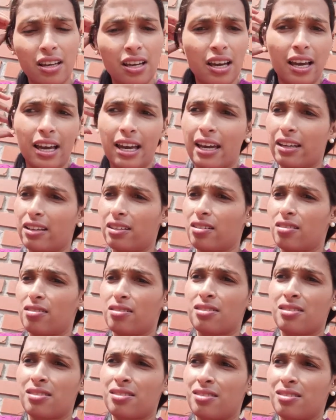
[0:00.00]
Era
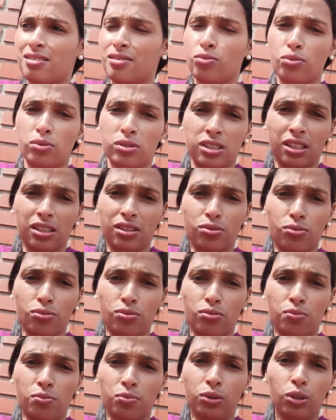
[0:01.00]
200
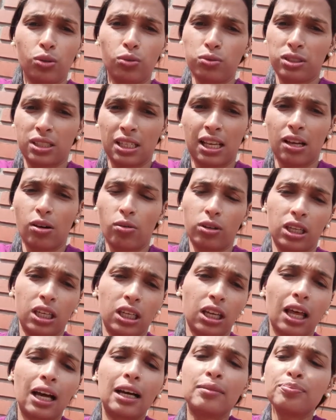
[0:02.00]
mil, sei lá o que
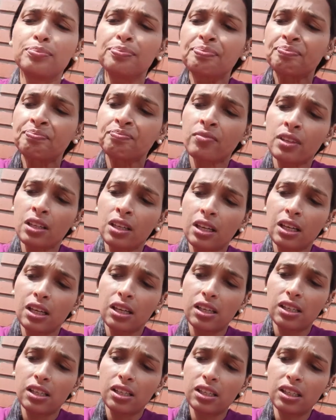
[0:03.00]
lá.
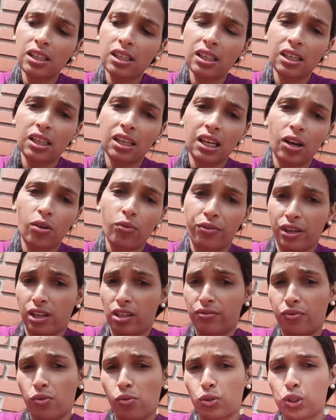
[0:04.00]
E o Fernando
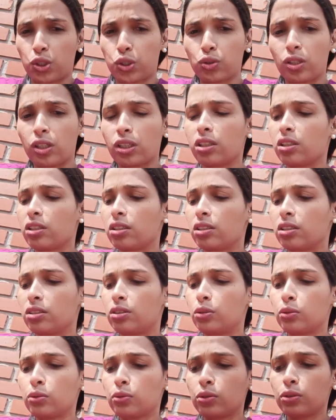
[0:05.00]
ficou chorando e
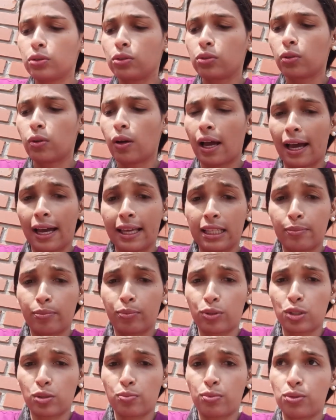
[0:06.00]
tudo, aí
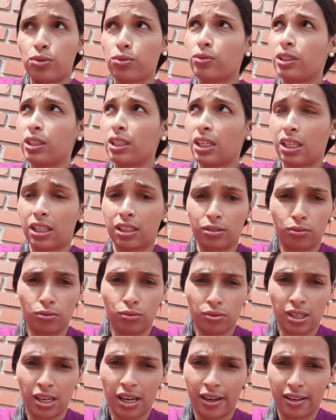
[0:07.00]
depois pediu 500
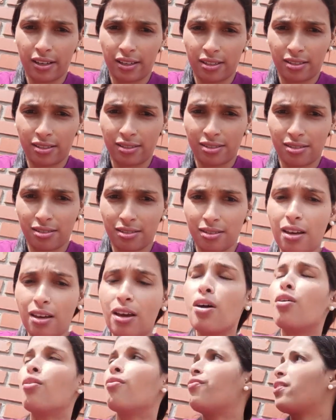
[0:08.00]
reais.
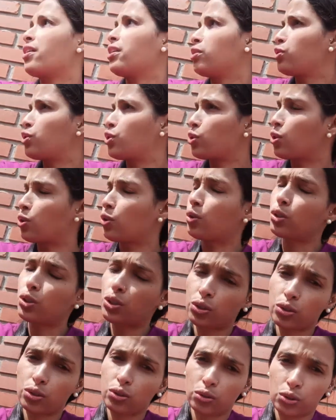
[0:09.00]
O Fernando chorou,
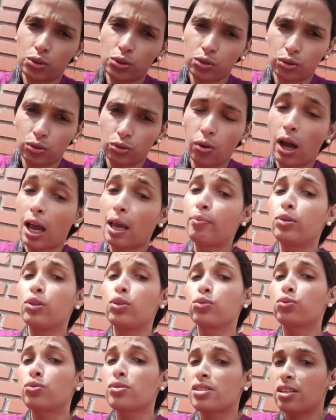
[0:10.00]
chorou, chorou, aí pediu
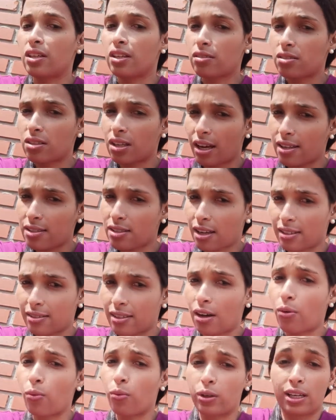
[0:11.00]
200 reais cada
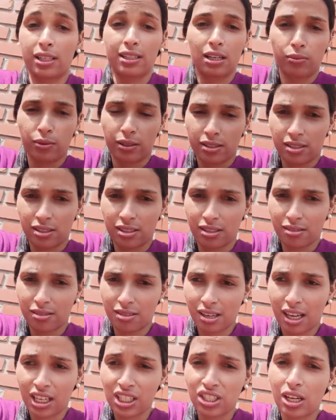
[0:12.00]
um, que é dar 400
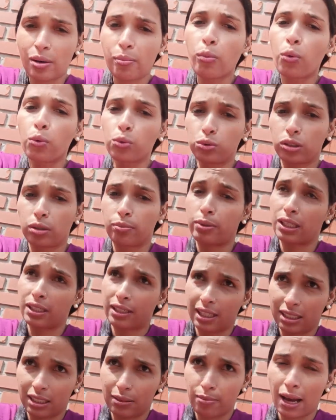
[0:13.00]
reais na multa para ele
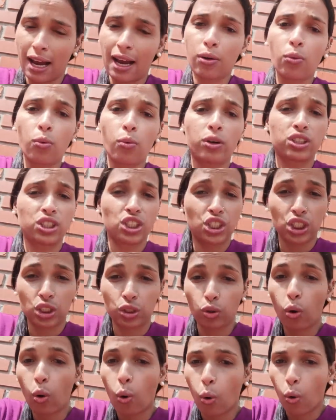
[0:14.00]
carimbar com coisa. A gente
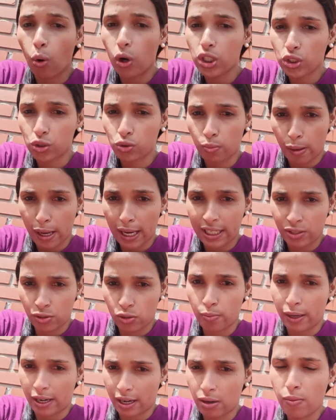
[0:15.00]
entrou hoje no país do
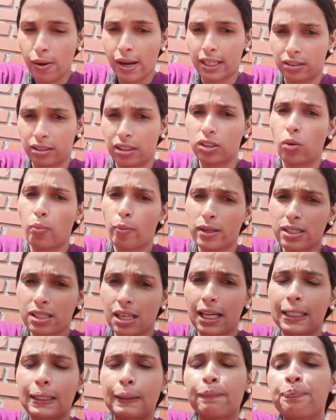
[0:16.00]
Paraguai, entendeu? Para
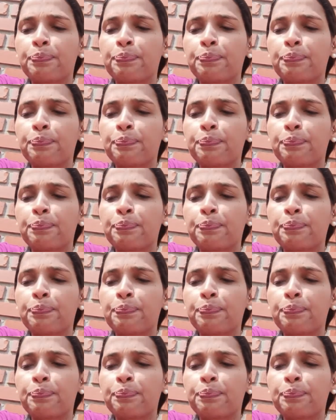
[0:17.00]
sair.